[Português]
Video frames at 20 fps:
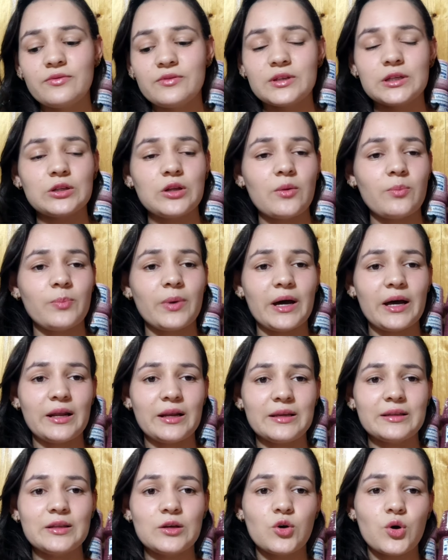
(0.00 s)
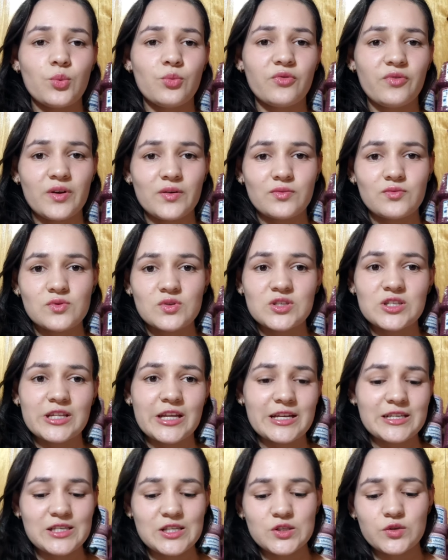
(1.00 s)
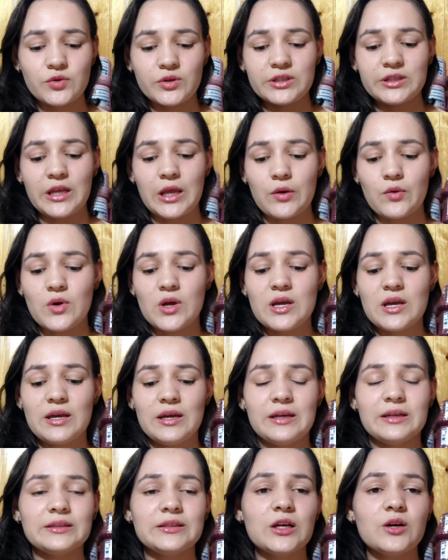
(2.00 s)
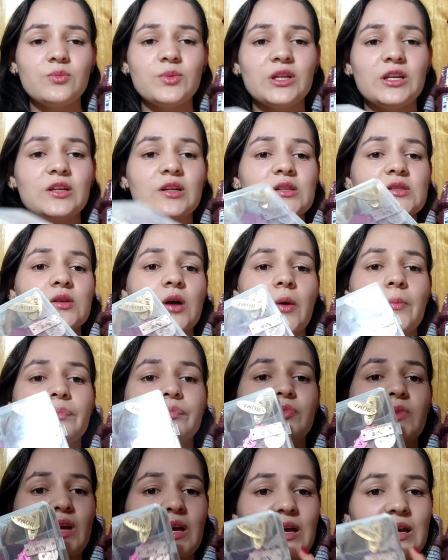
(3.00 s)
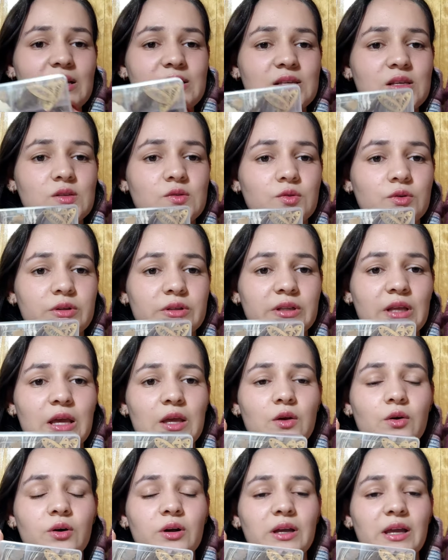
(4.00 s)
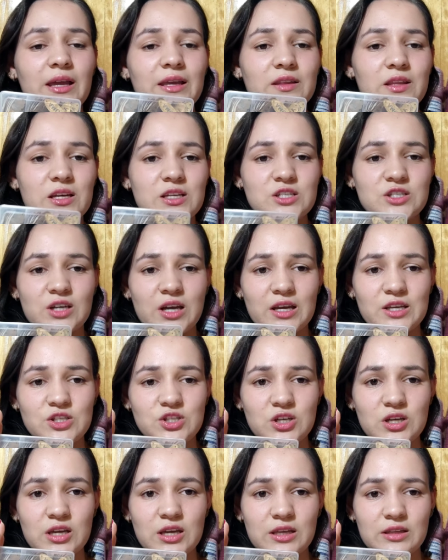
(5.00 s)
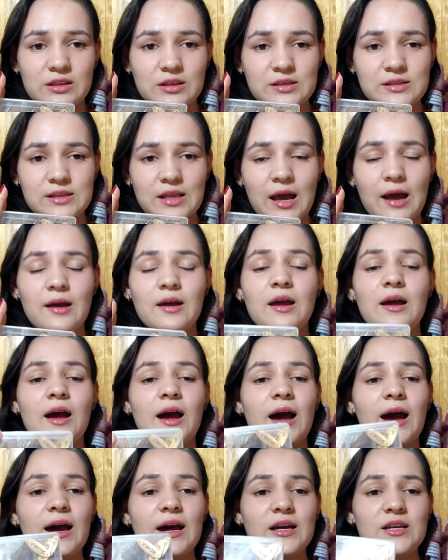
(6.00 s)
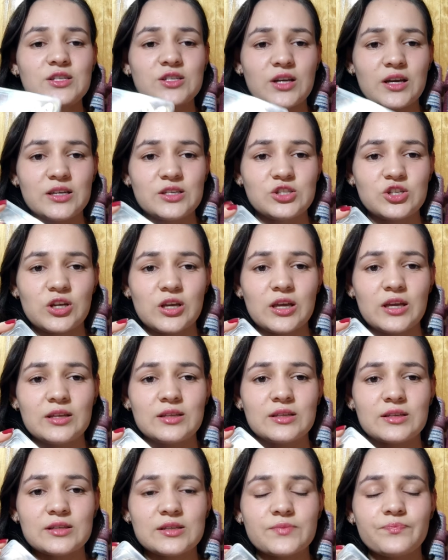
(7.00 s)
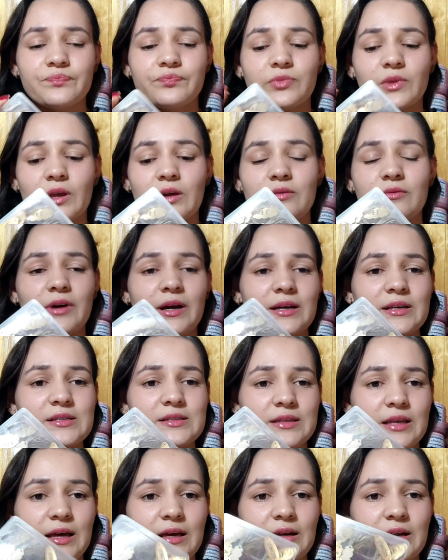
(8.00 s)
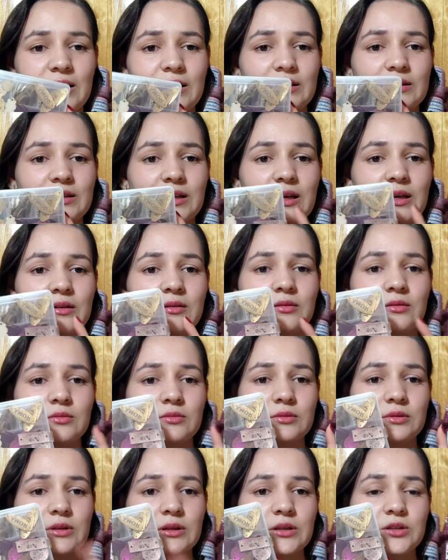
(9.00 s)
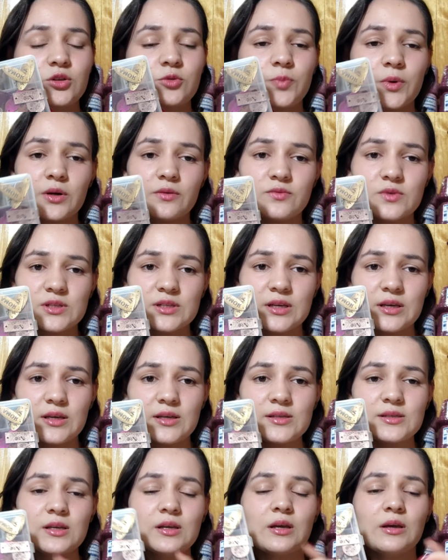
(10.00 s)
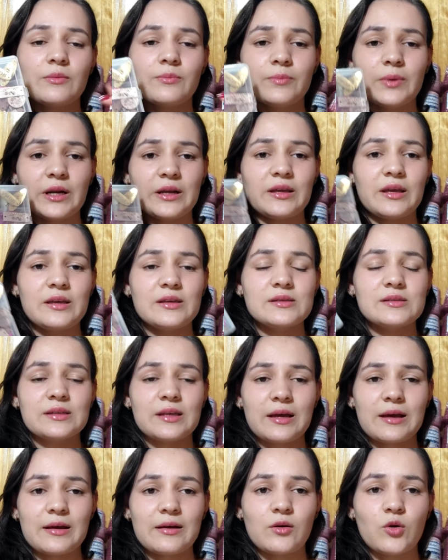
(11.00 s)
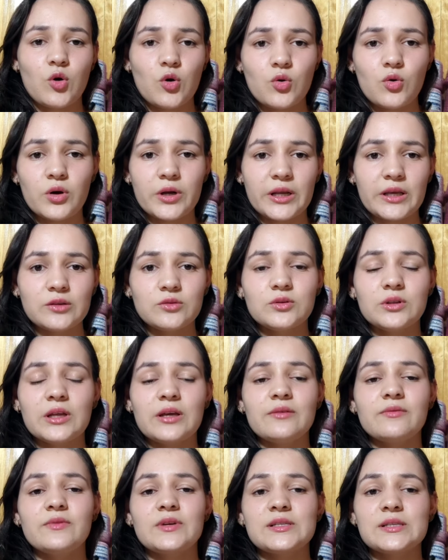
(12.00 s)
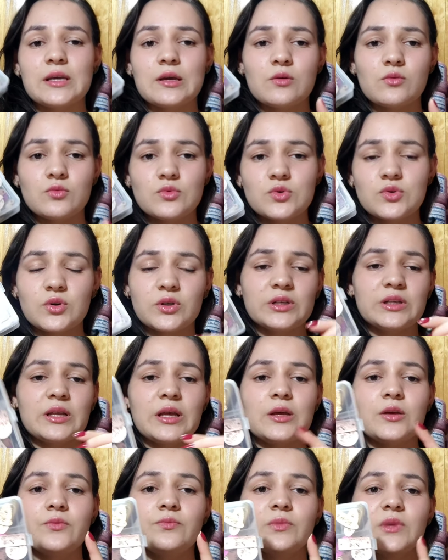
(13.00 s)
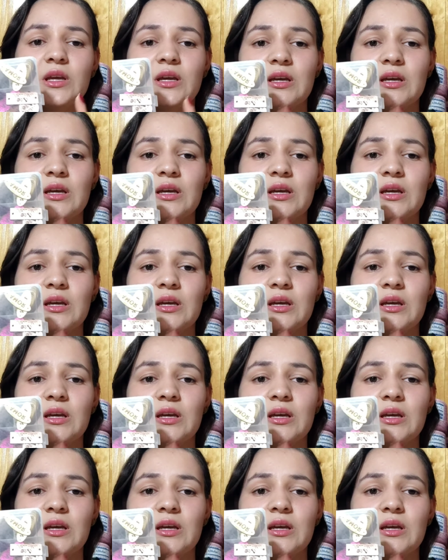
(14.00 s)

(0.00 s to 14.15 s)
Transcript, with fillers: Ficando a par aí de como vai funcionar esse sorteio. Então, meninas, ó, esse sorteio é da Já Etiquetas, tá? A Já Etiquetas vai estar aí, né, dando para vocês, para quem está concorrendo, né, vai ser um sorteio.